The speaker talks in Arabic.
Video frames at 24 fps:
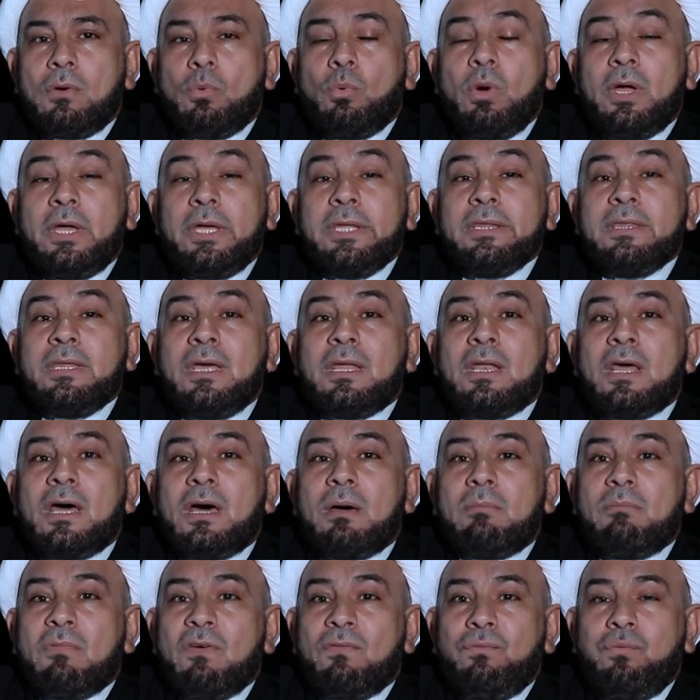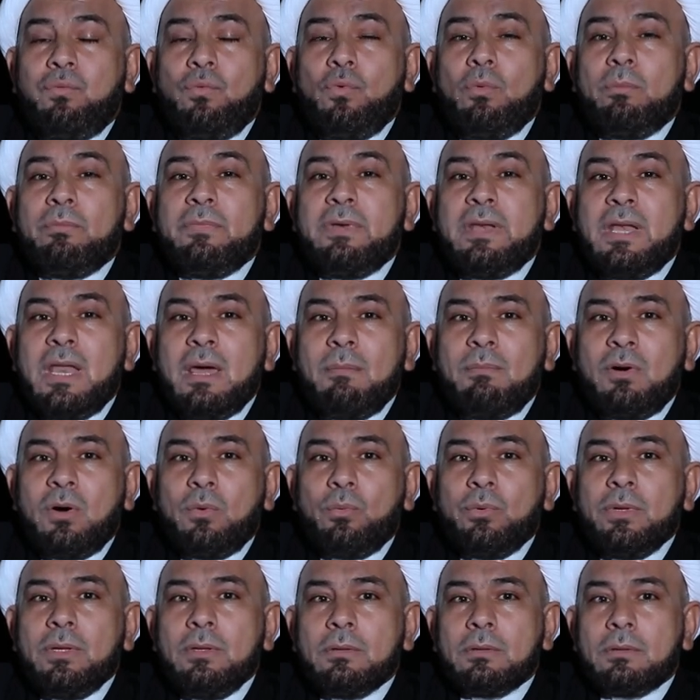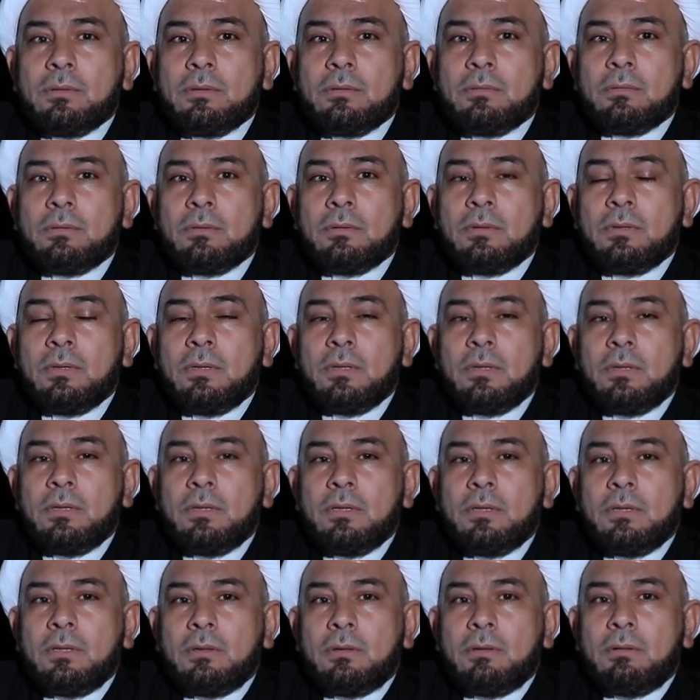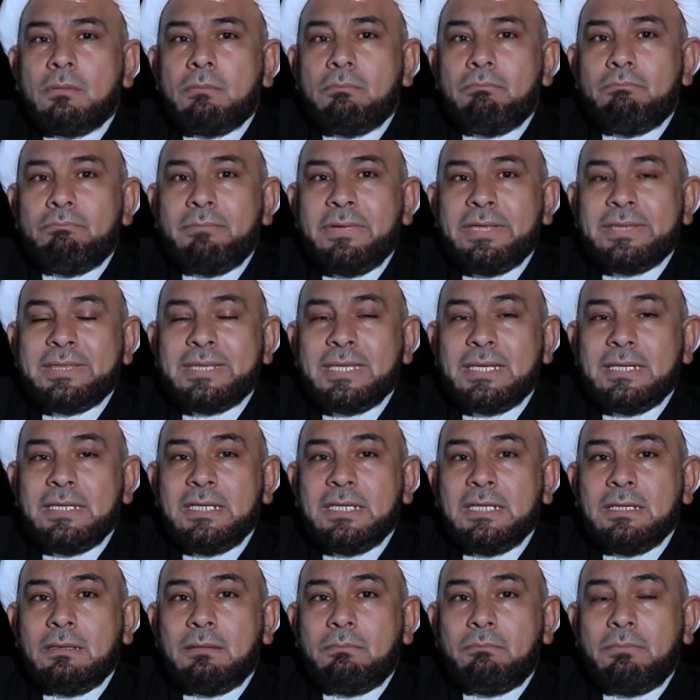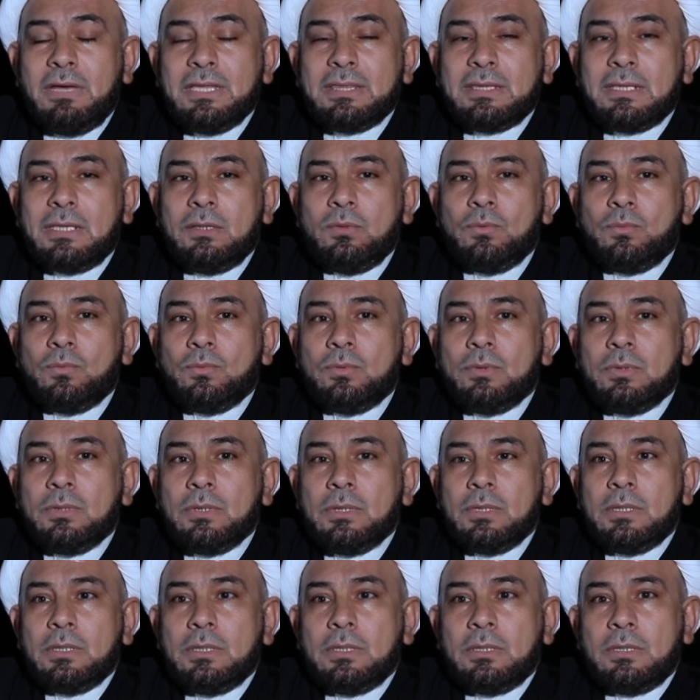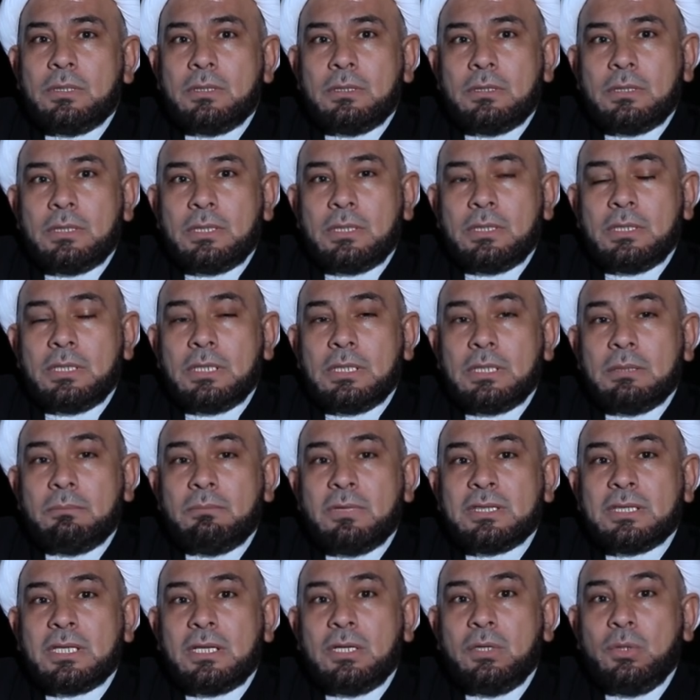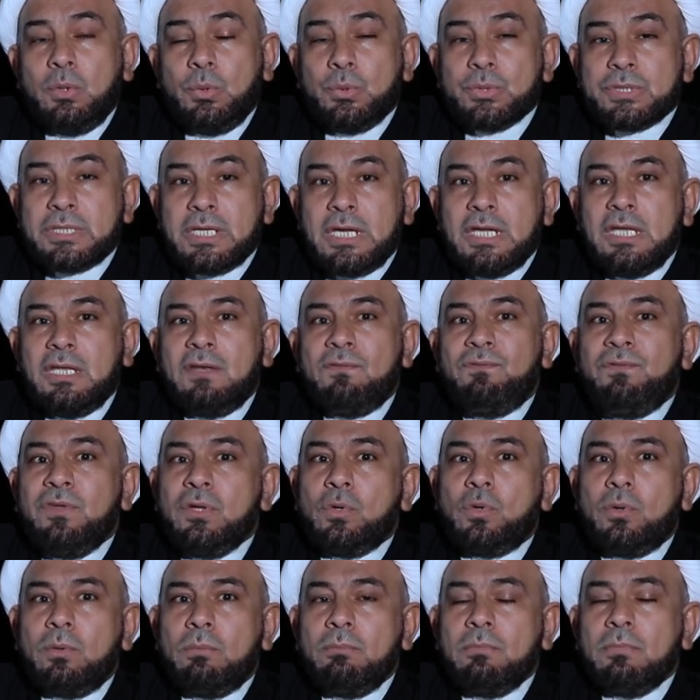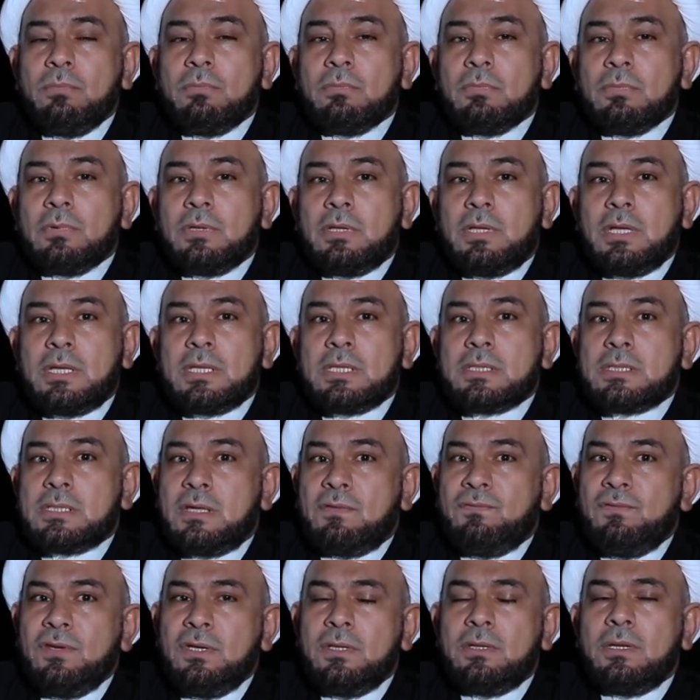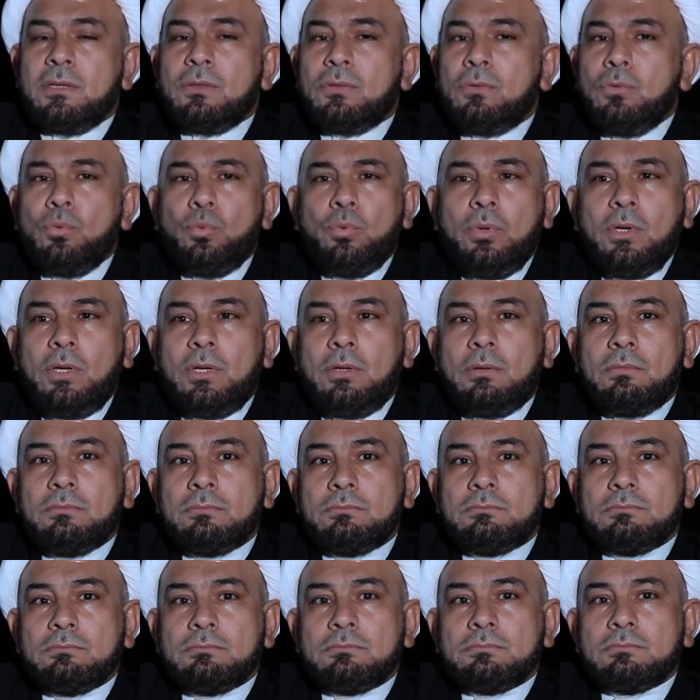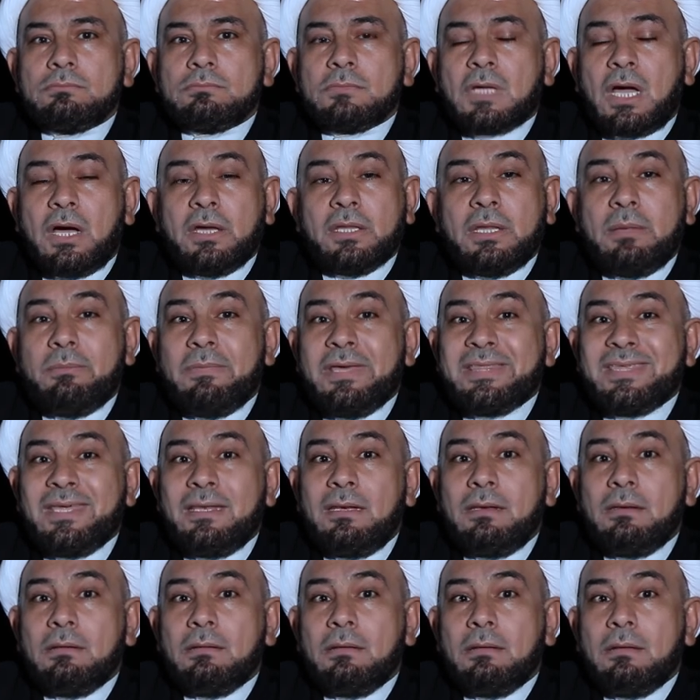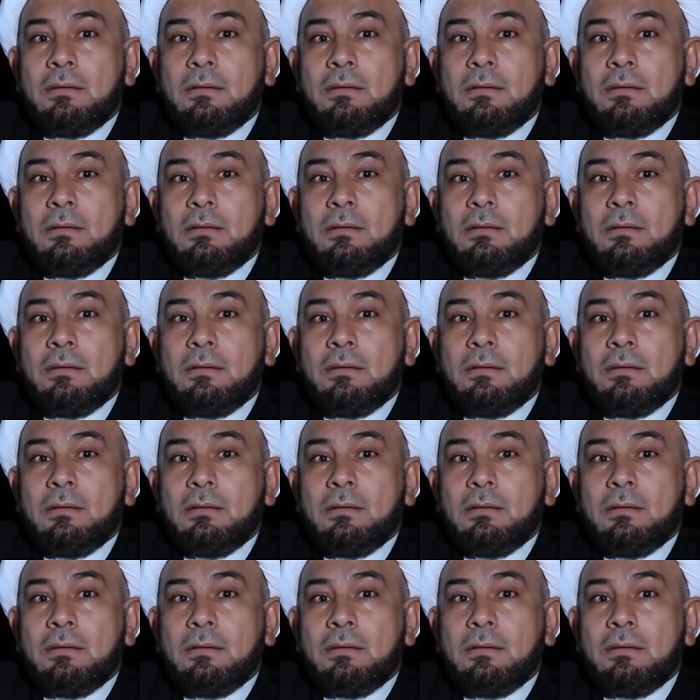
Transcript: وعندنا مفهوم نبوي مثل مثل آه، مثل الحسين فيكم كسفينة نوح هذا مثل